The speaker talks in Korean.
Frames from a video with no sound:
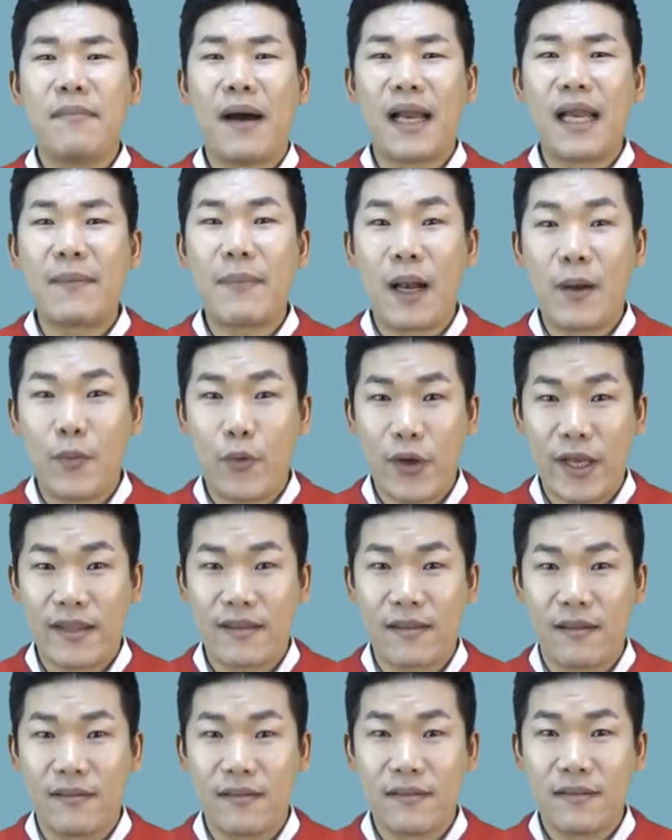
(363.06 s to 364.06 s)
말에
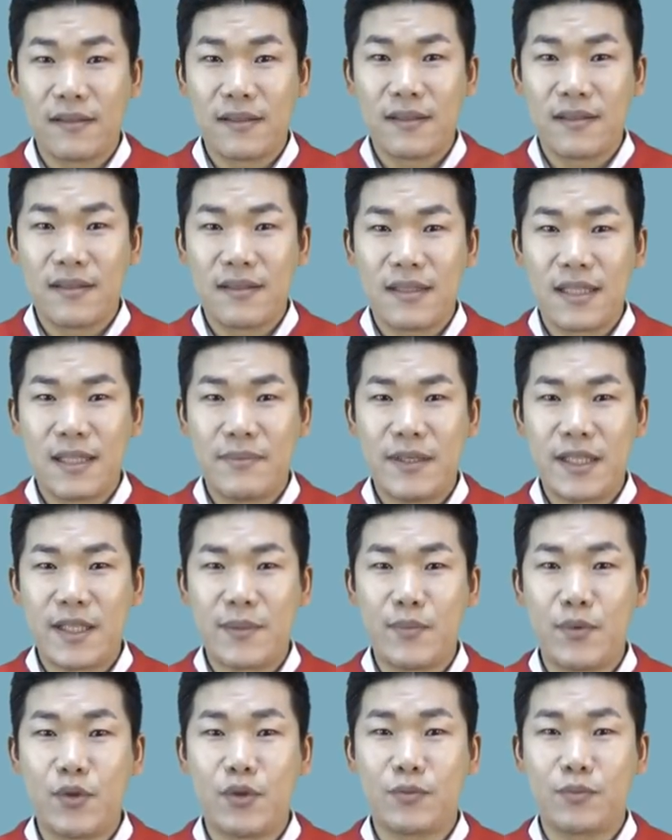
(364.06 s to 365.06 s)
발표했던
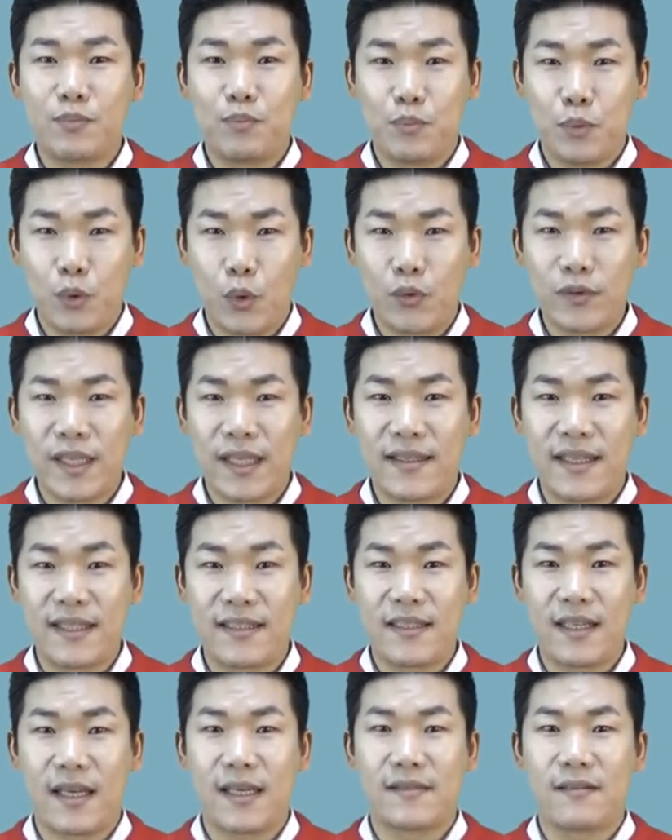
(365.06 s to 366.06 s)
1216 부동산
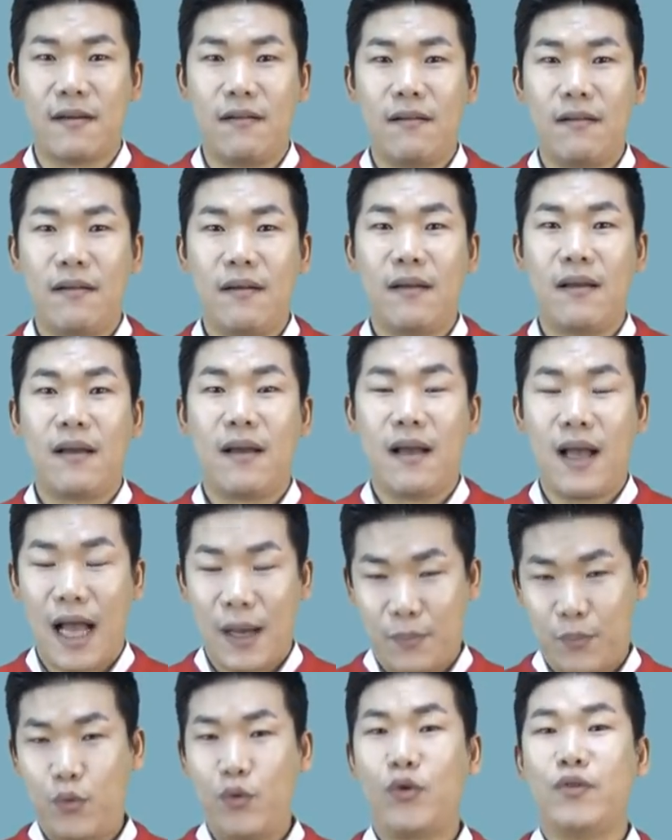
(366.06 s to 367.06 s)
대책에서
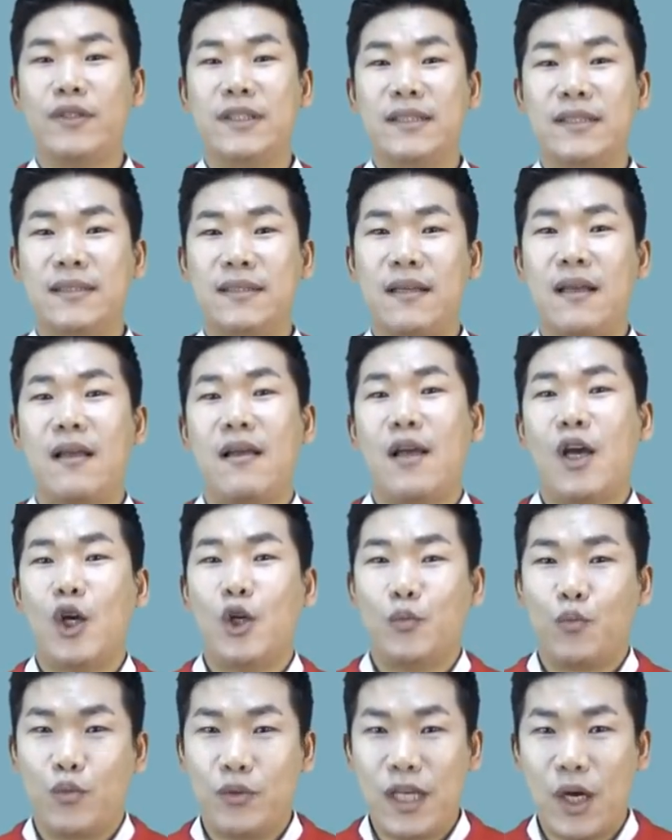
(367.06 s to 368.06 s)
앞으로는
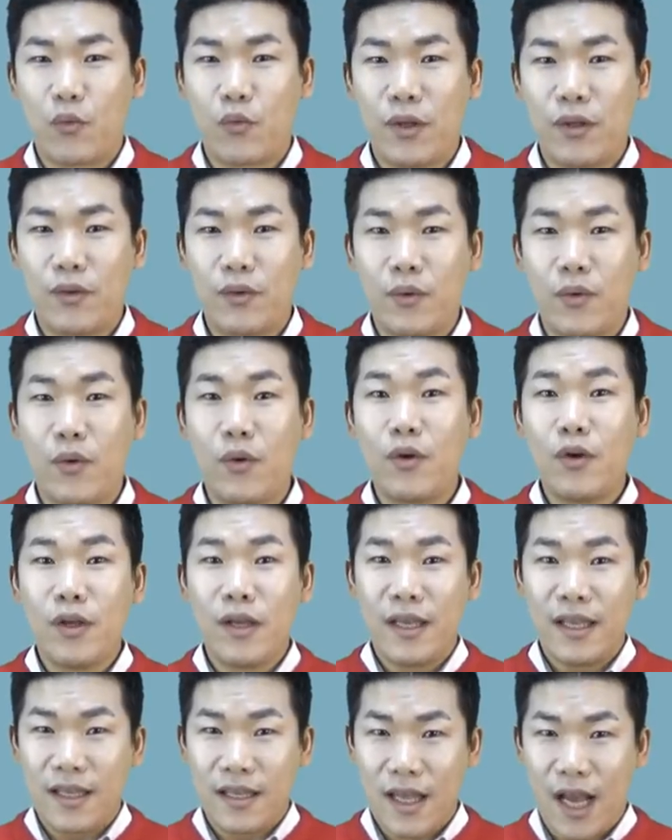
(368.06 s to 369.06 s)
분양권도
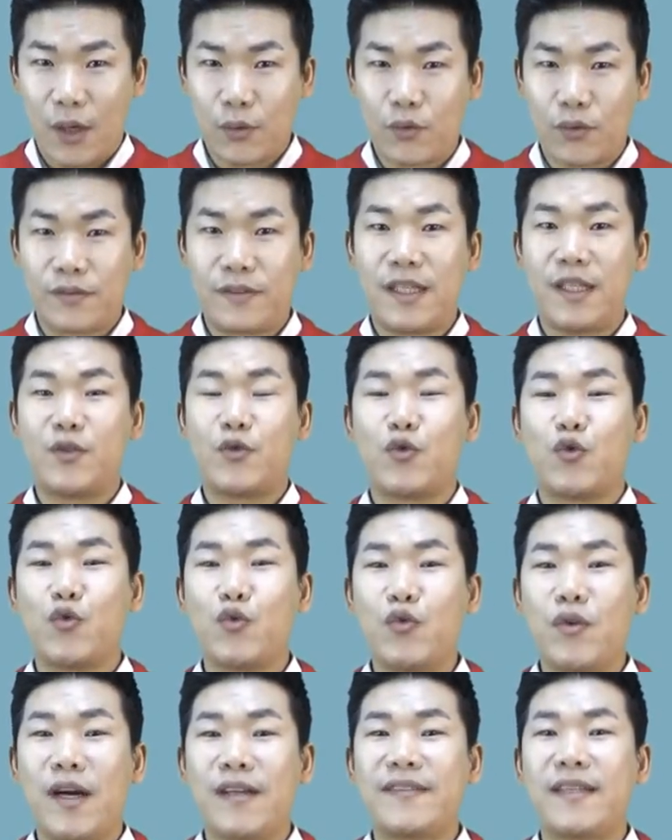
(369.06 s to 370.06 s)
양도세
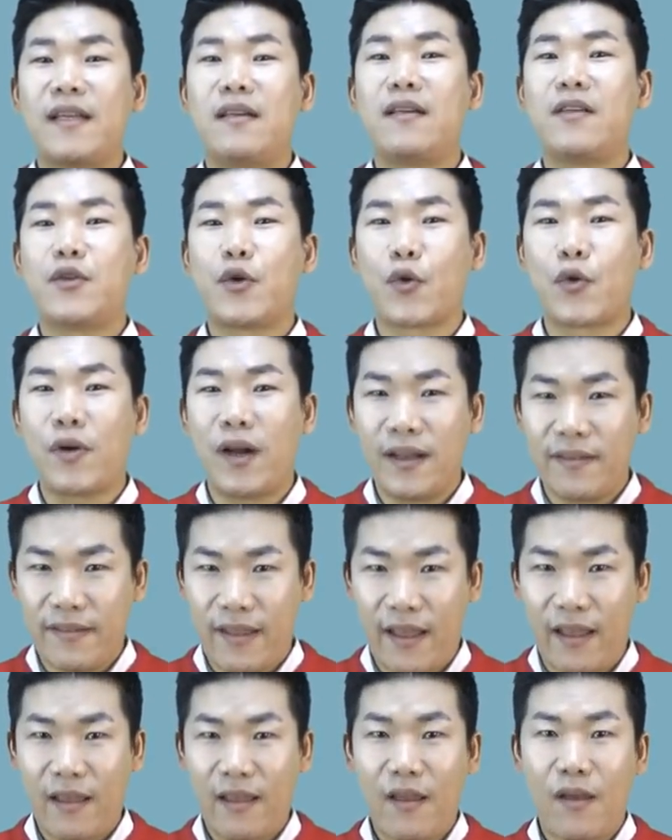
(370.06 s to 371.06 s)
중과세를 적용할
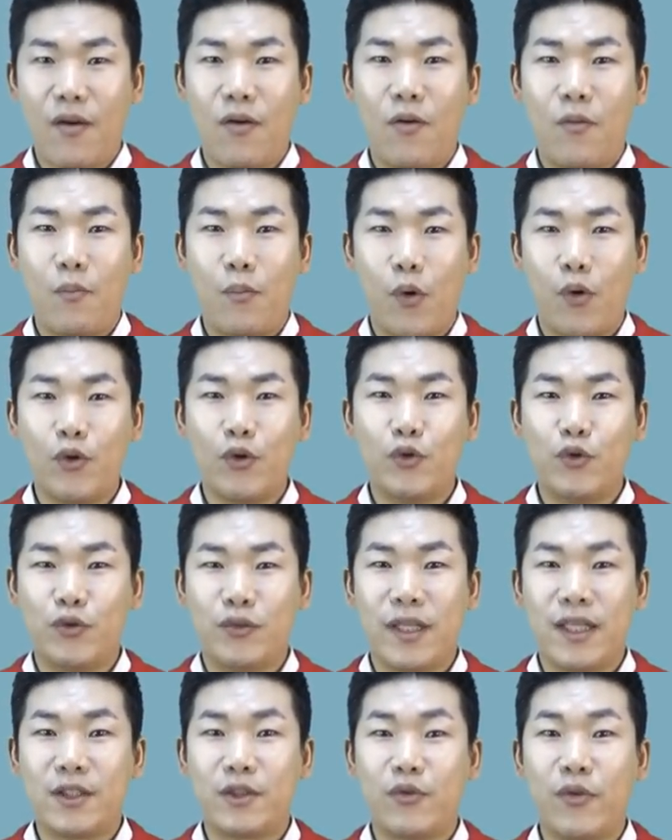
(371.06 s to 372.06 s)
때
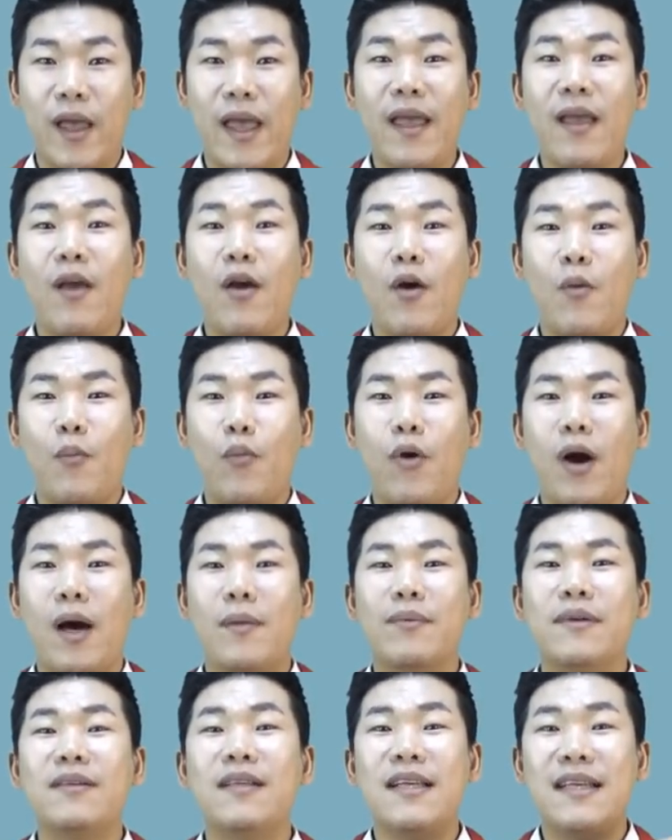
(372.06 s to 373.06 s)
보유주택수에
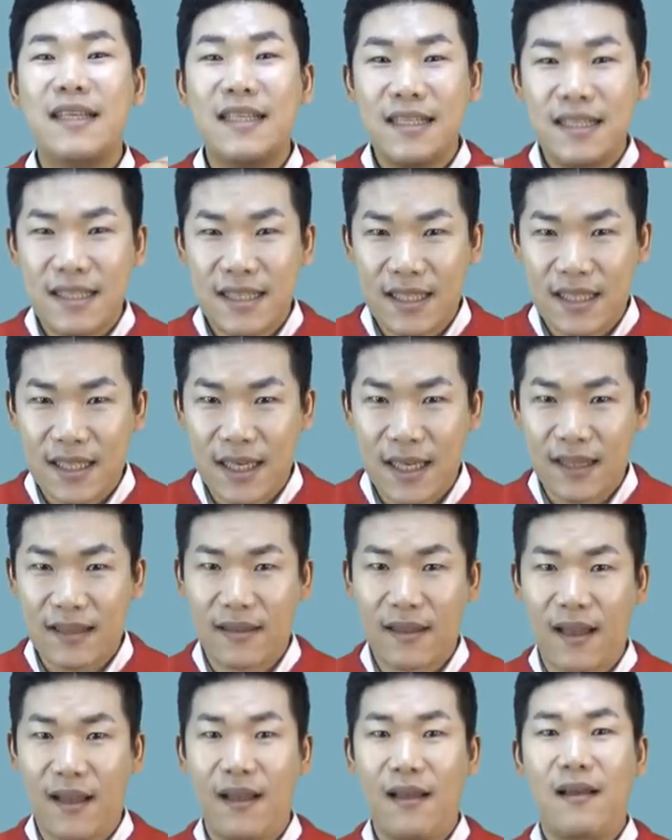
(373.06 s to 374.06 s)
포함을
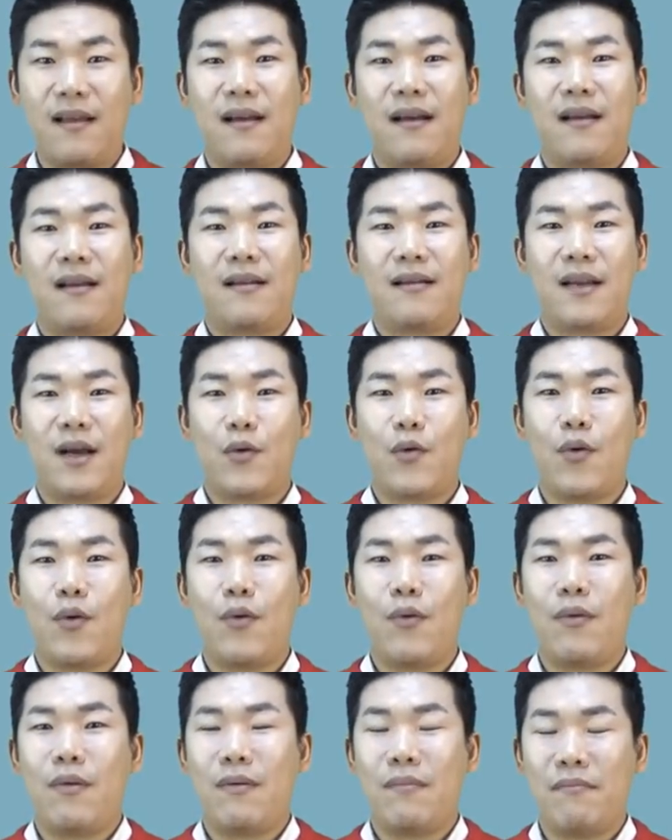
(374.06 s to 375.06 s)

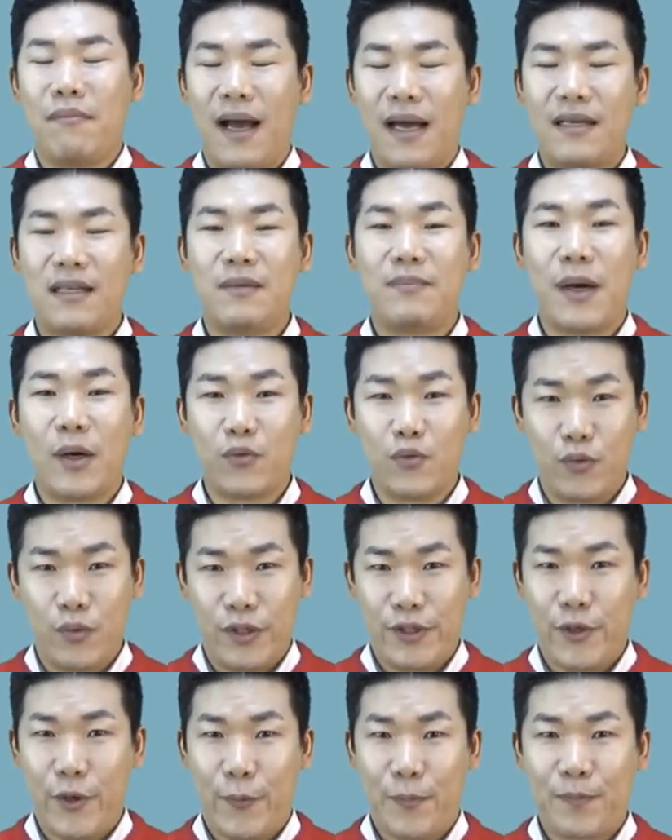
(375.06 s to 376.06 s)
시키겠다라고 말을 바꾼
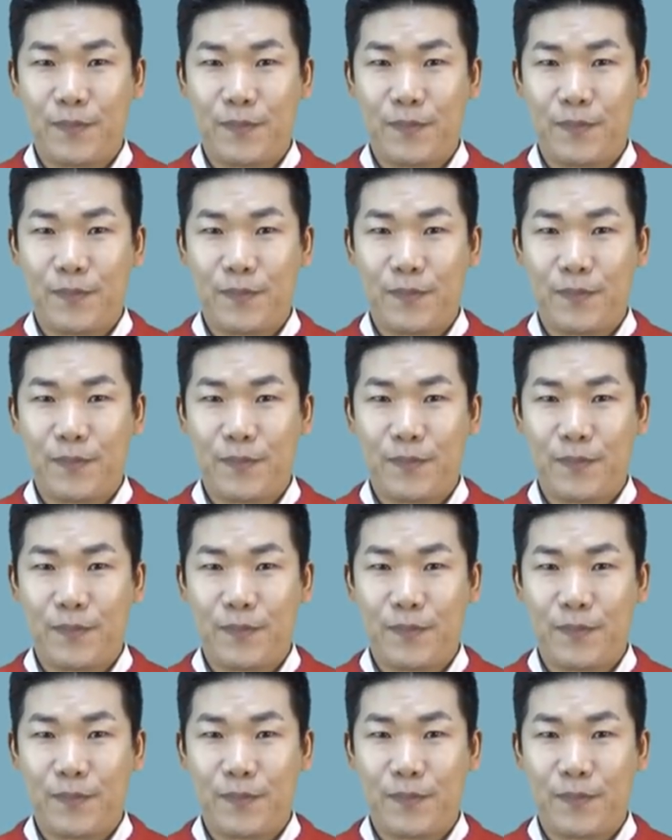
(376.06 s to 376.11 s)
거죠.